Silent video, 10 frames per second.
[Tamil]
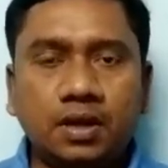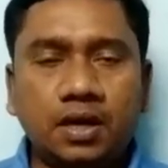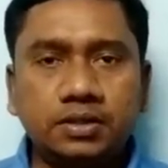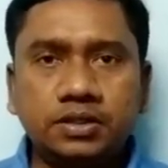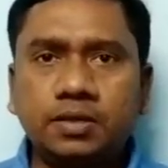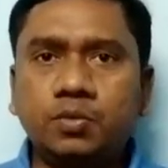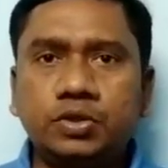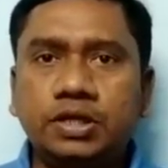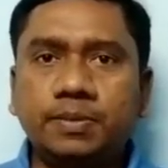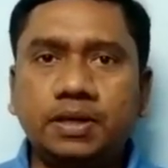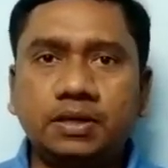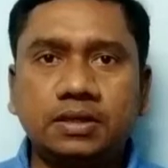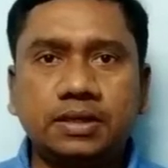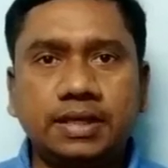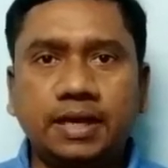அடுத்ததாக முக்கியமாக
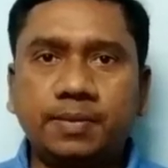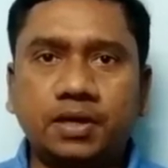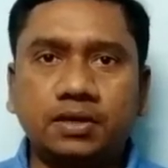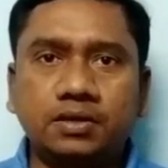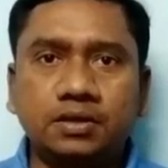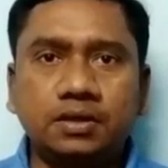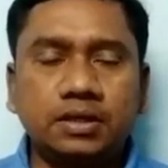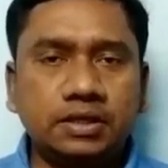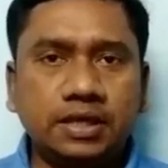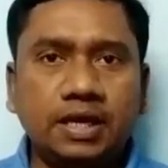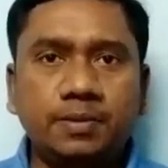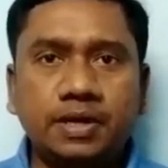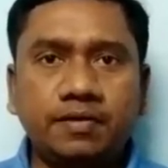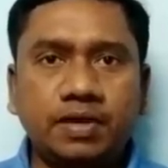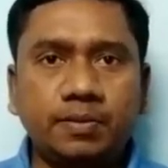கேமரா
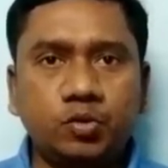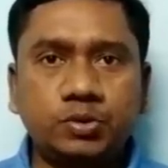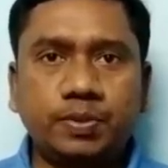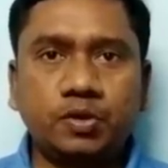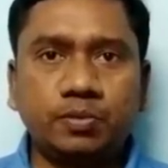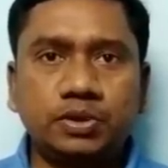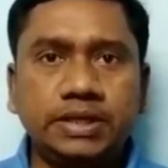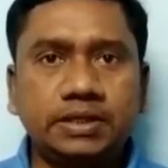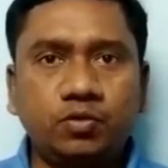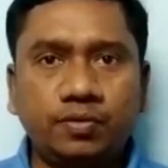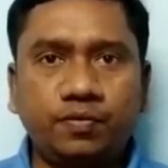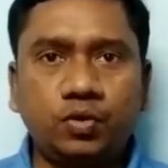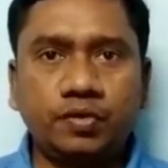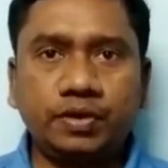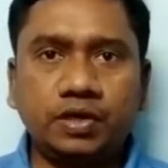கேமராவை நம்ம யூஸ் பண்ணும்போது எந்த ஒரு
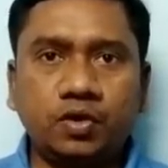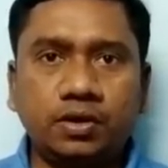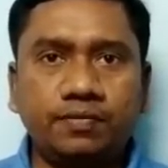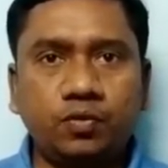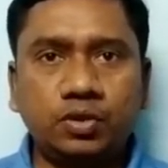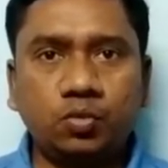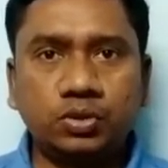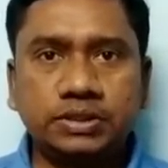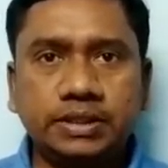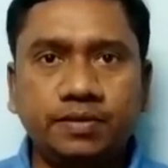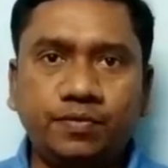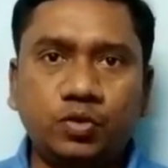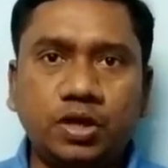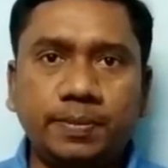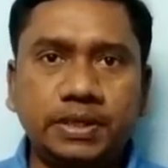ஃபோட்டோ எடுக்கிறோன்னா ஃபோட்டோ ஒரு சிங்கிள்
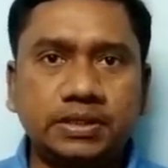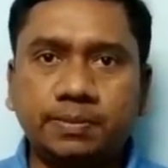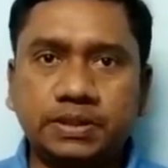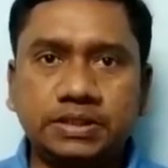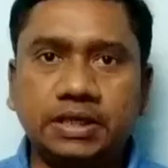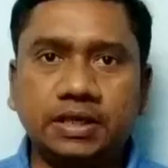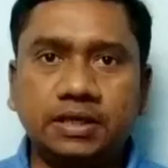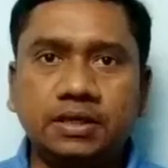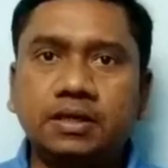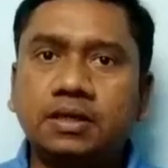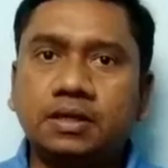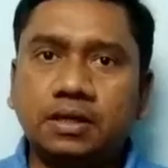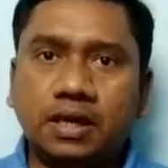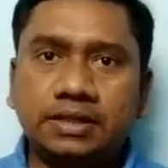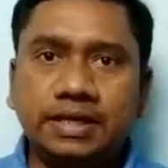ஃபோட்டோ நம்ம எடுத்தால் பிரச்சனை இல்லை
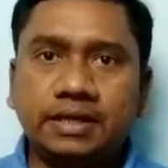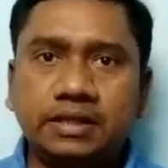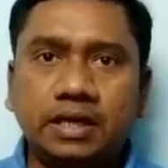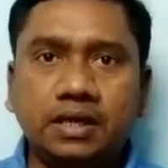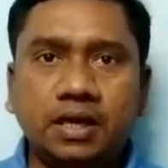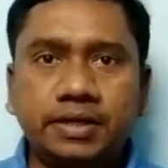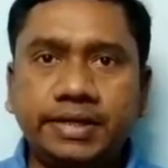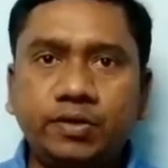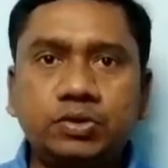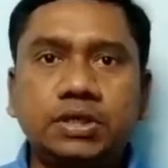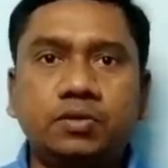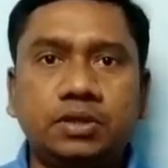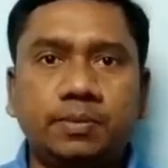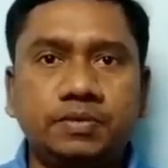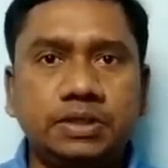அதே நேரத்தில் கண்டினியூஸாக
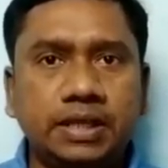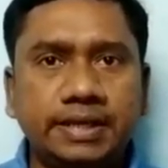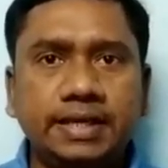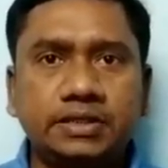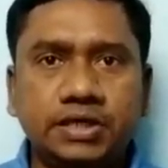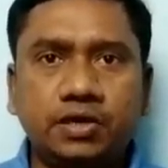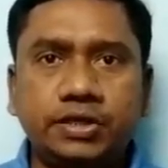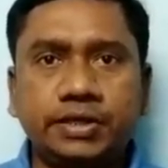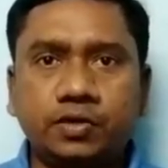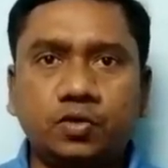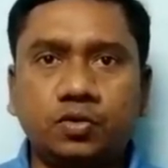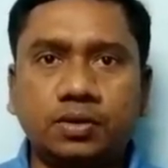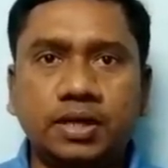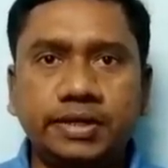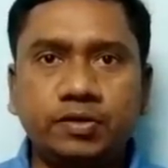நம்ம வந்து நிறைய ஷாட் எடுக்கணும்
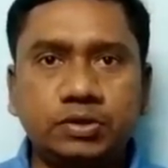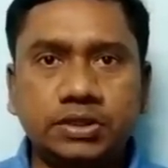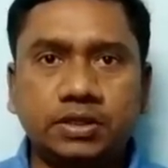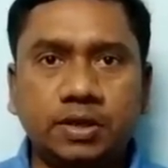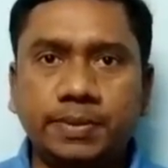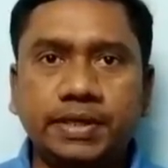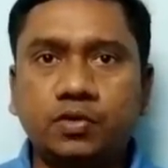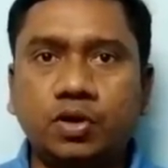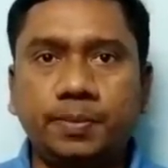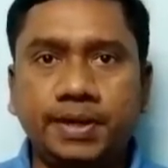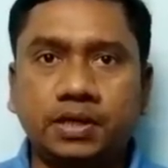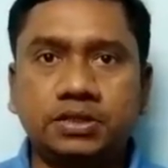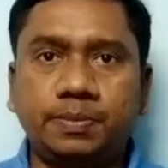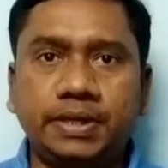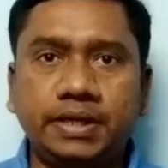கண்டினியூஸ் ஷார்ட் நம்ம எடுக்கணும் அப்படின்னு
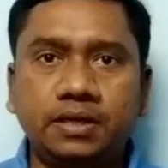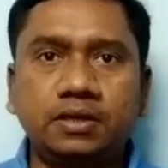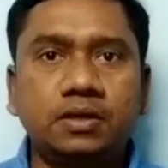ஆசைப்பட்டிங்கன்னா